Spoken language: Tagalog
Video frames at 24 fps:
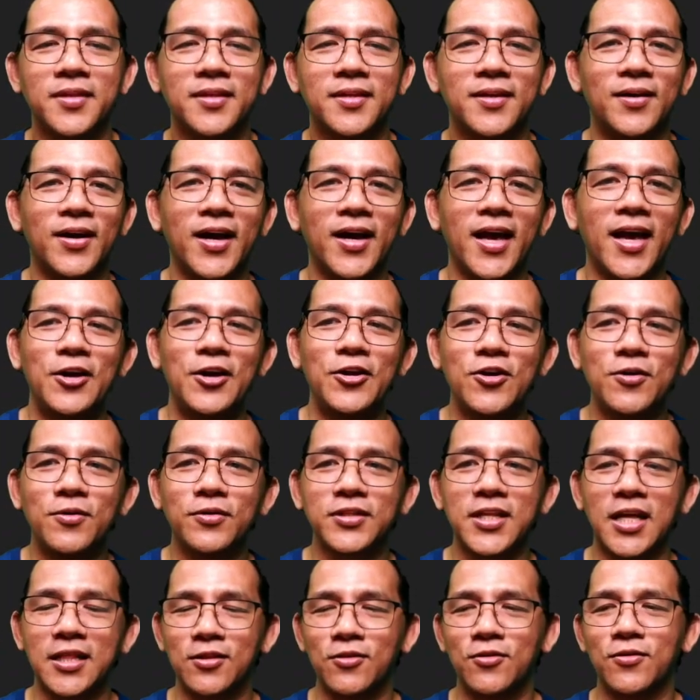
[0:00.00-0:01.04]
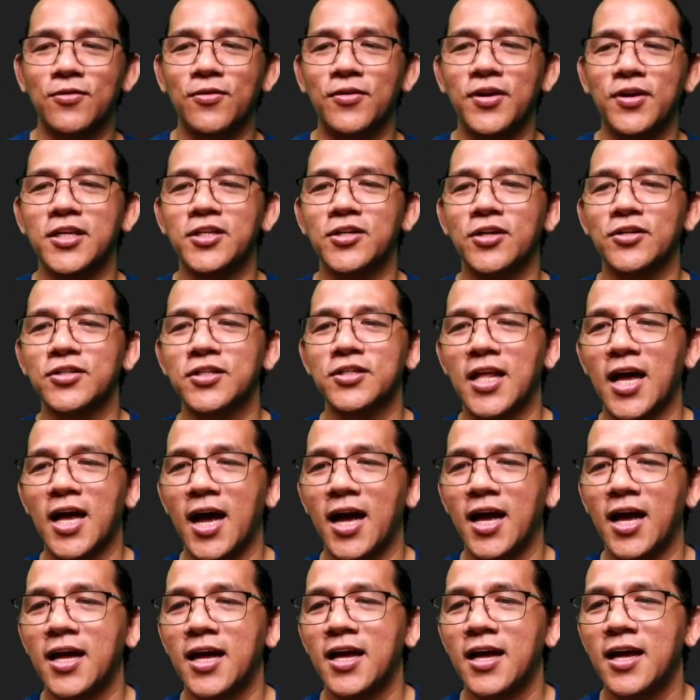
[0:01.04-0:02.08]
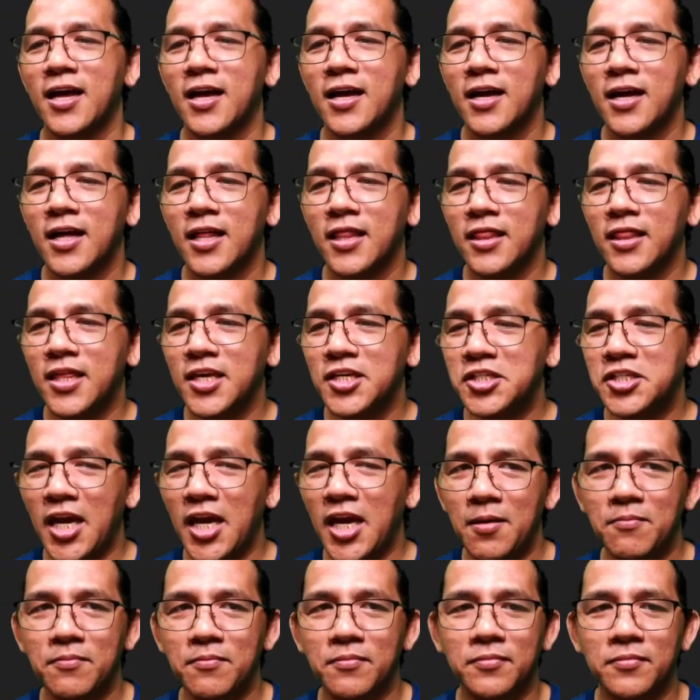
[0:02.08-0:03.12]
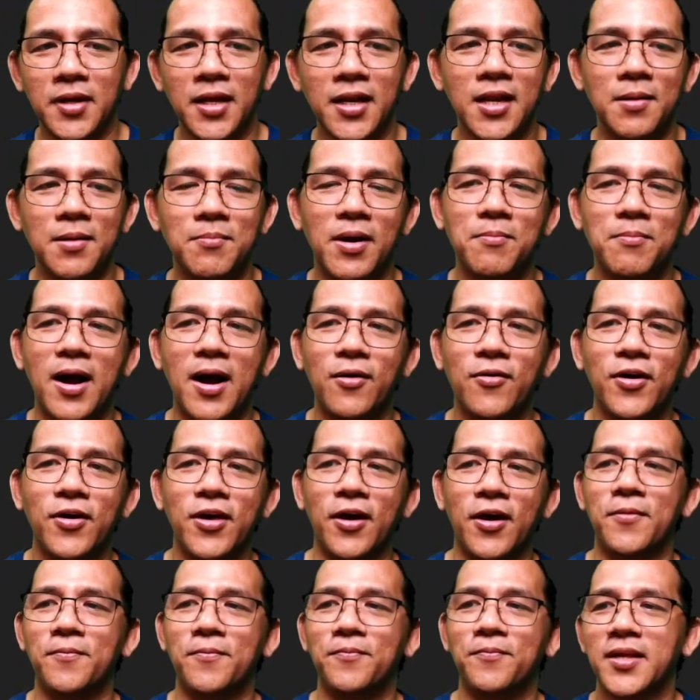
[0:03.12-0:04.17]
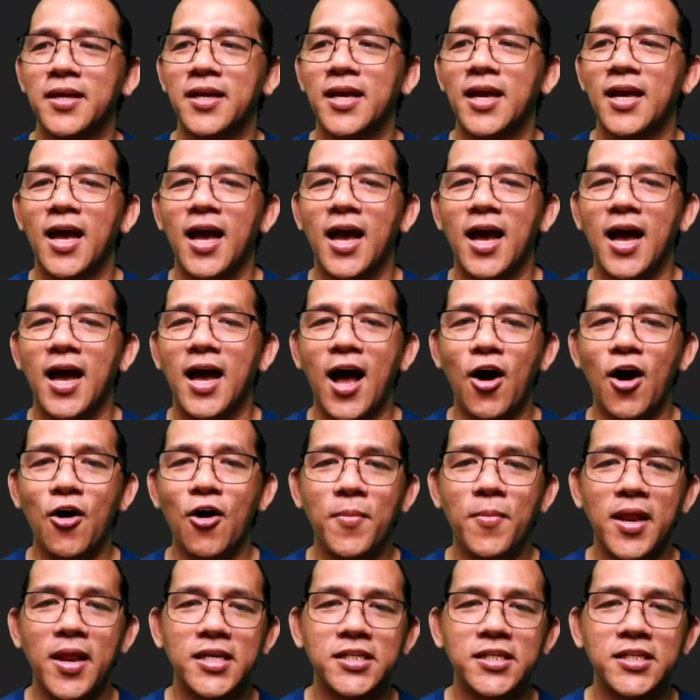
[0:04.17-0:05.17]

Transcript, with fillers: Okay? Yun yung tatlong conditions na the same. Hindi magbago yan. How many